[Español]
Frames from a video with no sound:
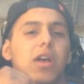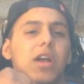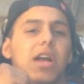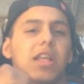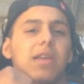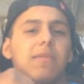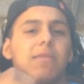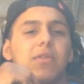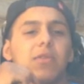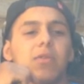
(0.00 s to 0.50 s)
de acá
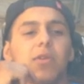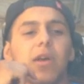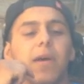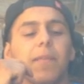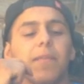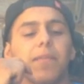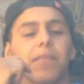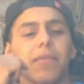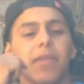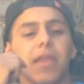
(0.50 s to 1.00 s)
de mi ciudad,
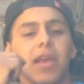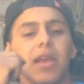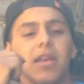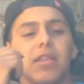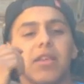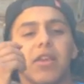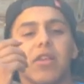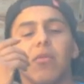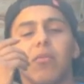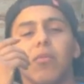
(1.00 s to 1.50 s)

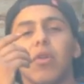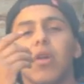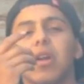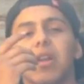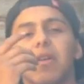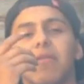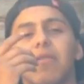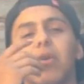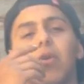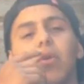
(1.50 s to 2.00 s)
se rompió la
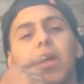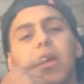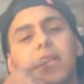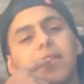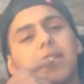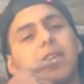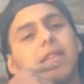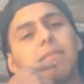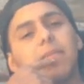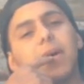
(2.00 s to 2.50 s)
clavícula en
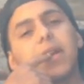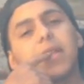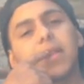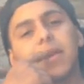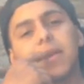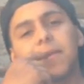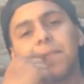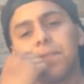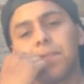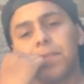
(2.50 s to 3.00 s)
seis
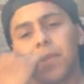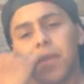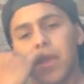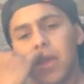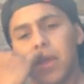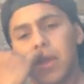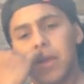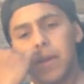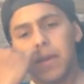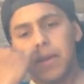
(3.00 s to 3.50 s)
partes.
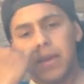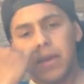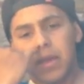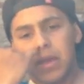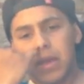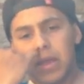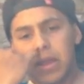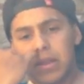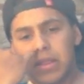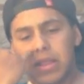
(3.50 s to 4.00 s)

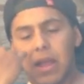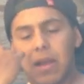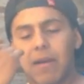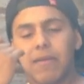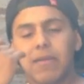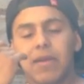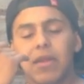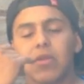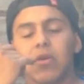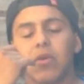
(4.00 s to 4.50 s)
Eh, estaba
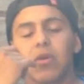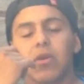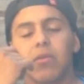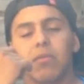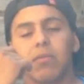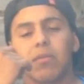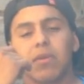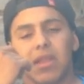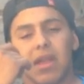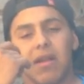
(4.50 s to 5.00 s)
viendo,
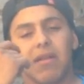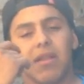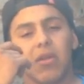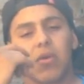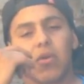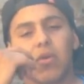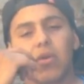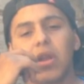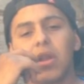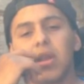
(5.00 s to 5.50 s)
estaba
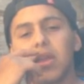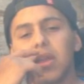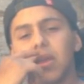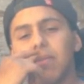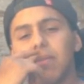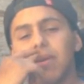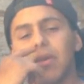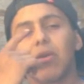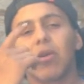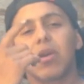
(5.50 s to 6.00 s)
hablando con él y
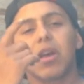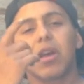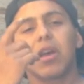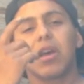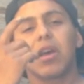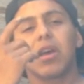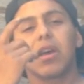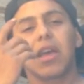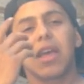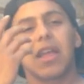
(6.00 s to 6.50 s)
me dijo
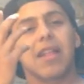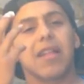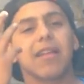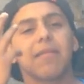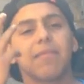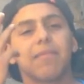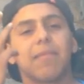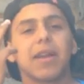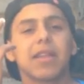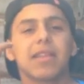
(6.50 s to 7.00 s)
que en
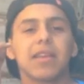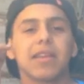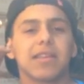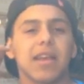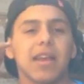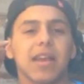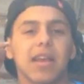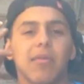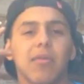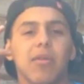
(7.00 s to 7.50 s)
tres partes
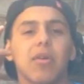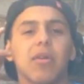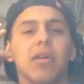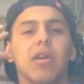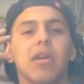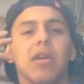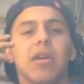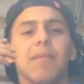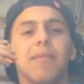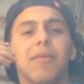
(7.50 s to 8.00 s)
se quebró,
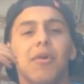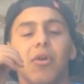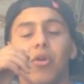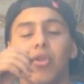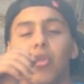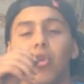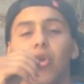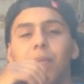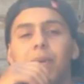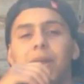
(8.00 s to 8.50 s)
pero
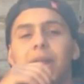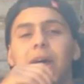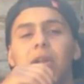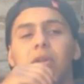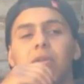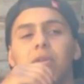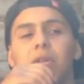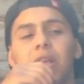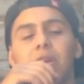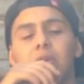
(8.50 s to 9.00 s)
cuando lo
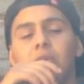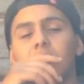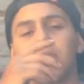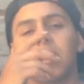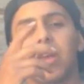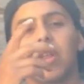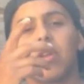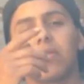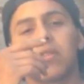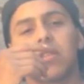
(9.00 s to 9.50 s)
operaron le
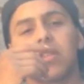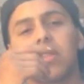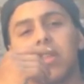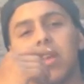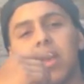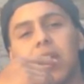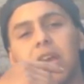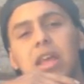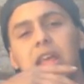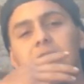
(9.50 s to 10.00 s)
consiguieron
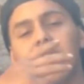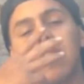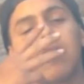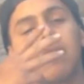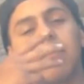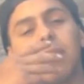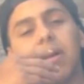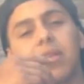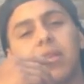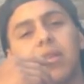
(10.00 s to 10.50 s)
eh,
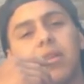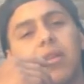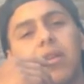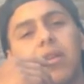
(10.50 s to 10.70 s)
tres más.